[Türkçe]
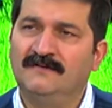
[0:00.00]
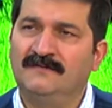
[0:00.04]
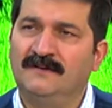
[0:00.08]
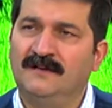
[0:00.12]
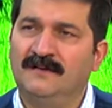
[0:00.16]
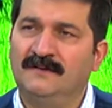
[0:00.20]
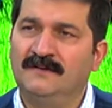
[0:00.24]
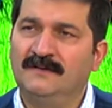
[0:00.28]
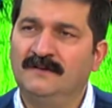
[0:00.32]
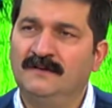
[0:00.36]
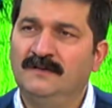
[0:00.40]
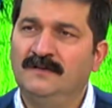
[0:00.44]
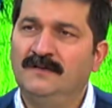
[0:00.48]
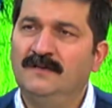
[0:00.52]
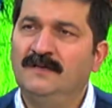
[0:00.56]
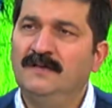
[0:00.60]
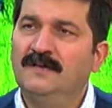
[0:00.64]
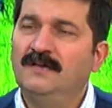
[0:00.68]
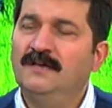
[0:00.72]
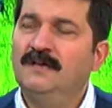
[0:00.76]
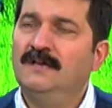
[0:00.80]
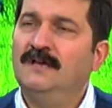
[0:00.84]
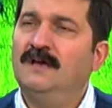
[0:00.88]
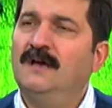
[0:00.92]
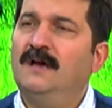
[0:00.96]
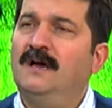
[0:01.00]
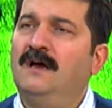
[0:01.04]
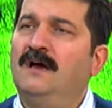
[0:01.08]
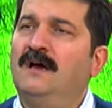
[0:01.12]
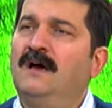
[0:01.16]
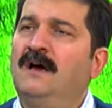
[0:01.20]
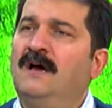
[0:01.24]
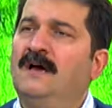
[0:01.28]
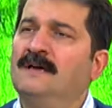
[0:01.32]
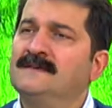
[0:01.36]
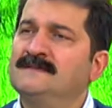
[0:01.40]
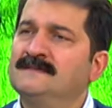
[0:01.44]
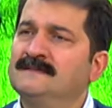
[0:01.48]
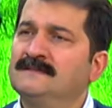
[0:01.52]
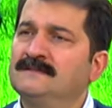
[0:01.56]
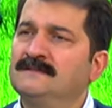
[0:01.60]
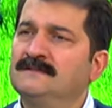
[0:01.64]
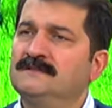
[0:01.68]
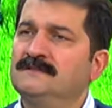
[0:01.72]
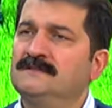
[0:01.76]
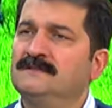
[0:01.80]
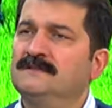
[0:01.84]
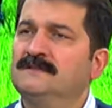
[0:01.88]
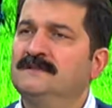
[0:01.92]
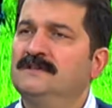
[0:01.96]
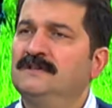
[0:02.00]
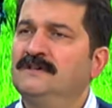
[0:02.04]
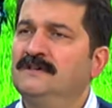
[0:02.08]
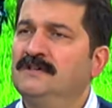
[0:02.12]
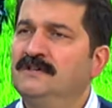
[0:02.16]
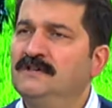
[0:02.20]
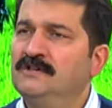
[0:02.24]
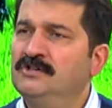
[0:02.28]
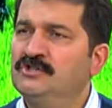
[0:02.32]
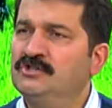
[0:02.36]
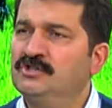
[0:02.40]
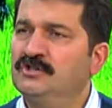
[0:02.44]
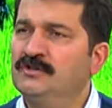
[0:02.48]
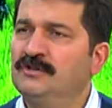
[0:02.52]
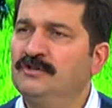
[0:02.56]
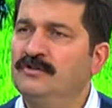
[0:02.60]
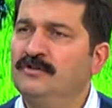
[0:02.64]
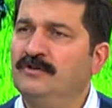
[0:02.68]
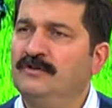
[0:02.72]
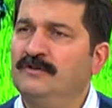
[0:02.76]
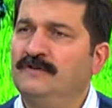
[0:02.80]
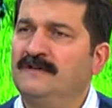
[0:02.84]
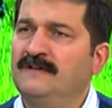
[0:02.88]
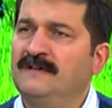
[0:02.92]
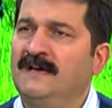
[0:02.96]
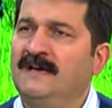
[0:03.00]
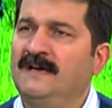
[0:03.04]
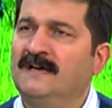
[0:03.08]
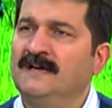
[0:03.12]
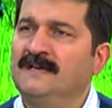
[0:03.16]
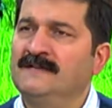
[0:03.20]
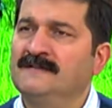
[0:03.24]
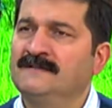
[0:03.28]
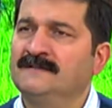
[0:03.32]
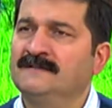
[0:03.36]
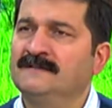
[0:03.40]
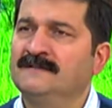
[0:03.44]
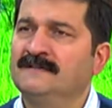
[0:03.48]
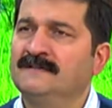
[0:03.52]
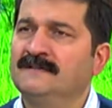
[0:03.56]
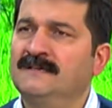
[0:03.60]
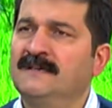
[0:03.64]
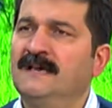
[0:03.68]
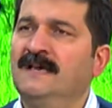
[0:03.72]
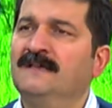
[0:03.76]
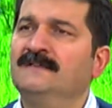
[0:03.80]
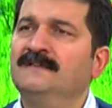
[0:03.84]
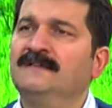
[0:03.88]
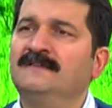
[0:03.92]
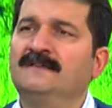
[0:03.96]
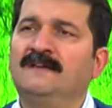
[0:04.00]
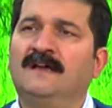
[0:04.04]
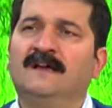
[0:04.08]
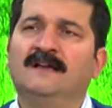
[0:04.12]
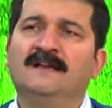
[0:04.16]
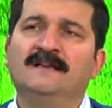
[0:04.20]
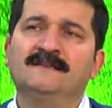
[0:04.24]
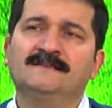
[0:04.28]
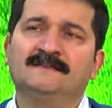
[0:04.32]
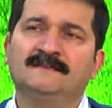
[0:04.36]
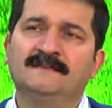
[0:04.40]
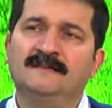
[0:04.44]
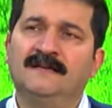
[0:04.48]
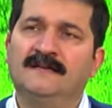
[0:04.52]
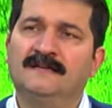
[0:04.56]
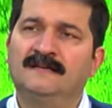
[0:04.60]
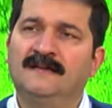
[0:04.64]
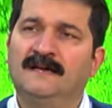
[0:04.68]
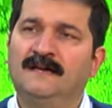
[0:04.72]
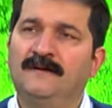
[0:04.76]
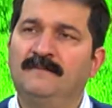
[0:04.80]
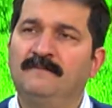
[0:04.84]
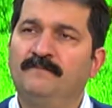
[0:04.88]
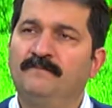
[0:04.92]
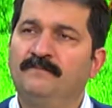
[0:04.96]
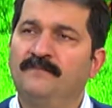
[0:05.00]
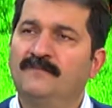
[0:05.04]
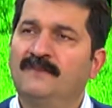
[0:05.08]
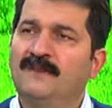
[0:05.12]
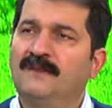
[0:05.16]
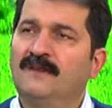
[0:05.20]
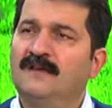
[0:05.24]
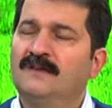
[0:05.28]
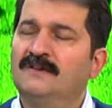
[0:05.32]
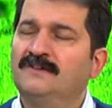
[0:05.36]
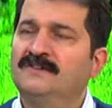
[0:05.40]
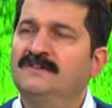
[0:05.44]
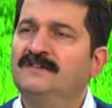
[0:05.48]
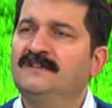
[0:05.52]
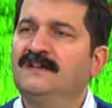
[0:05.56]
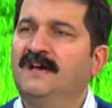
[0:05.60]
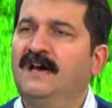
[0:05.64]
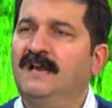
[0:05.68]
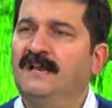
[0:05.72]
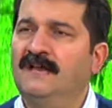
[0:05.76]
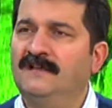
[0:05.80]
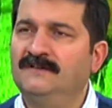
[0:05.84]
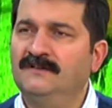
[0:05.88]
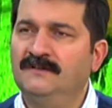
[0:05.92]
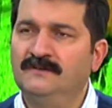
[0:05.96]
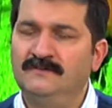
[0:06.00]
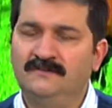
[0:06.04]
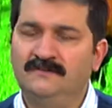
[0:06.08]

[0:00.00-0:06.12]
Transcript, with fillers: var. Hazır işliyor tarlasını, kendi tarlası ya da kiraladığı